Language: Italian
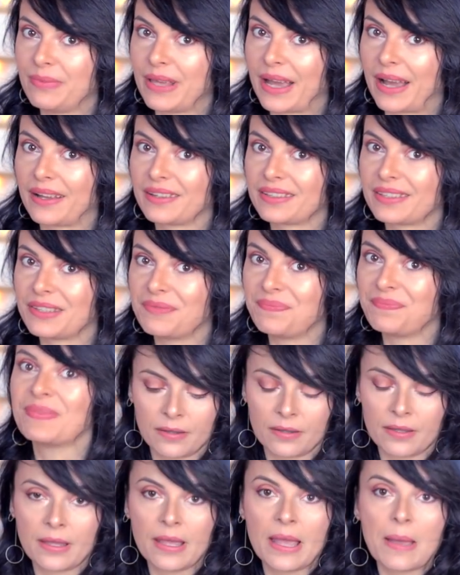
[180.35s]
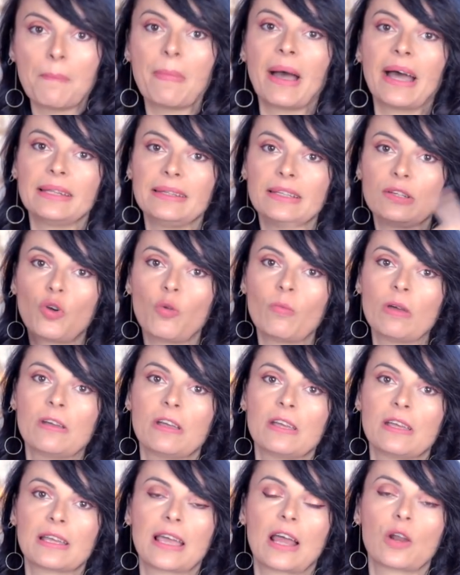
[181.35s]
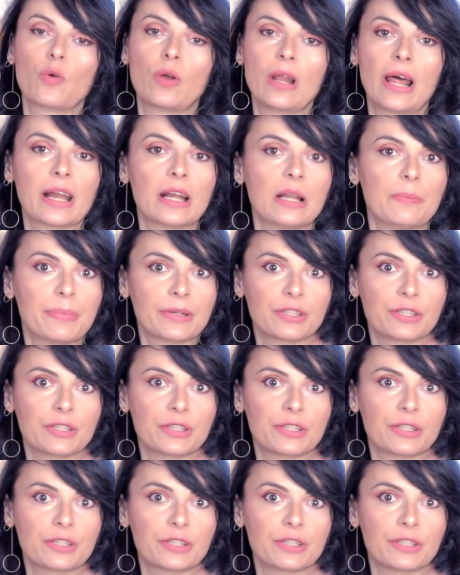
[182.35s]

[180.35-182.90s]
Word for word: bianchi ma di come calcolare le